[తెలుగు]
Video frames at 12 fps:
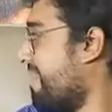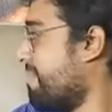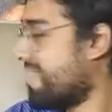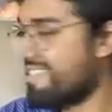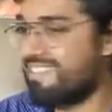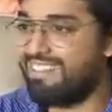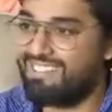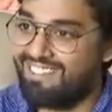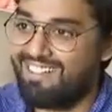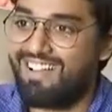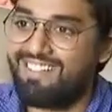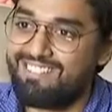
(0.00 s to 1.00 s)
మా సార్
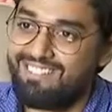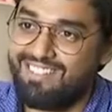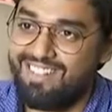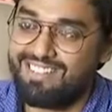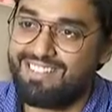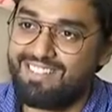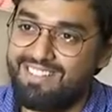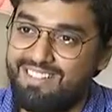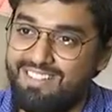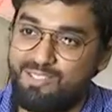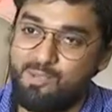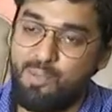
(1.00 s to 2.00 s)
నాకు అది
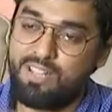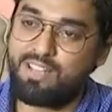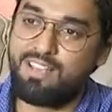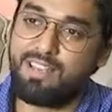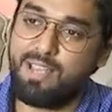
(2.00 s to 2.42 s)
సుమంత్ గారు